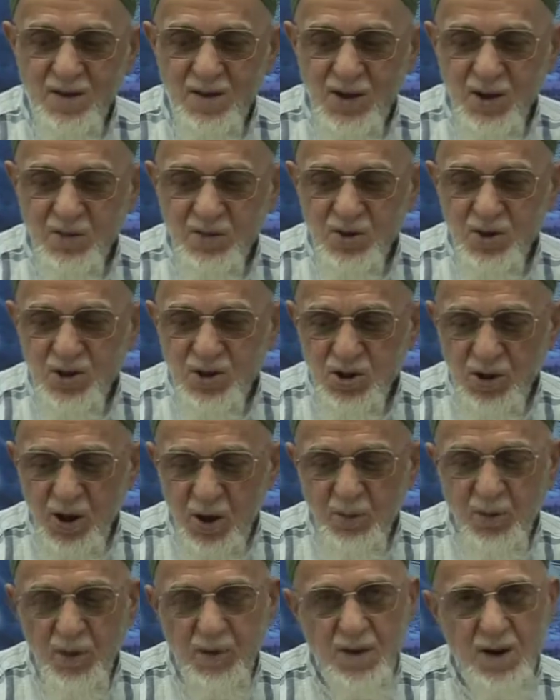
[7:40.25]
Tabi
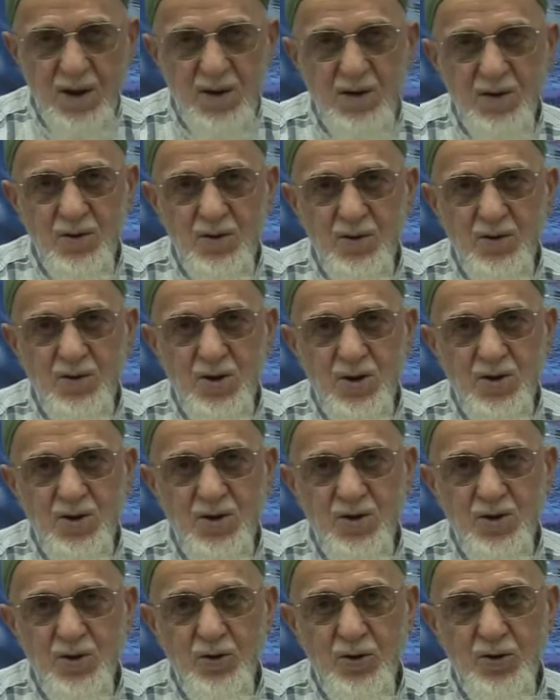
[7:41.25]
şampuan onlar
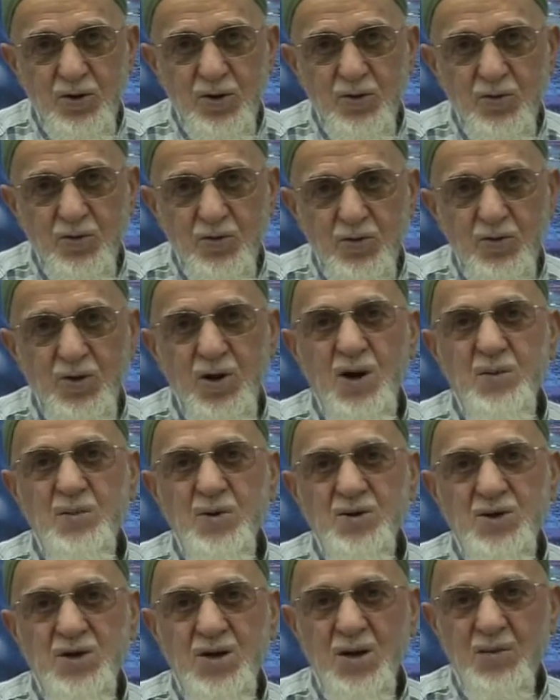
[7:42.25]
kişi onda
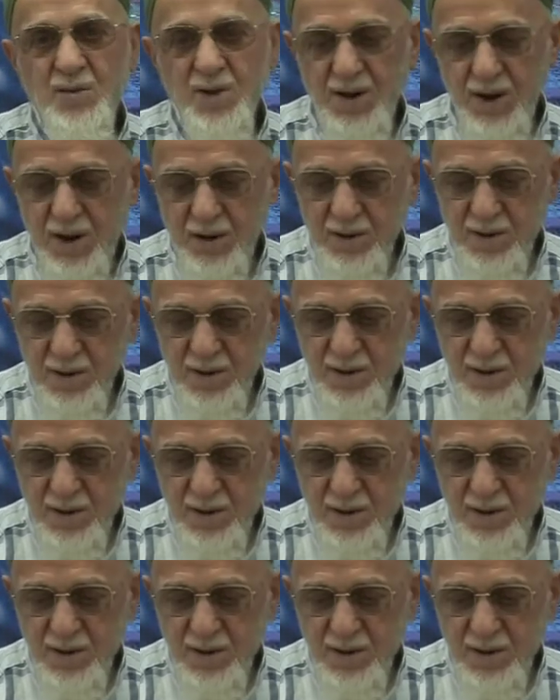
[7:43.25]
kullanamaz yıkanmada.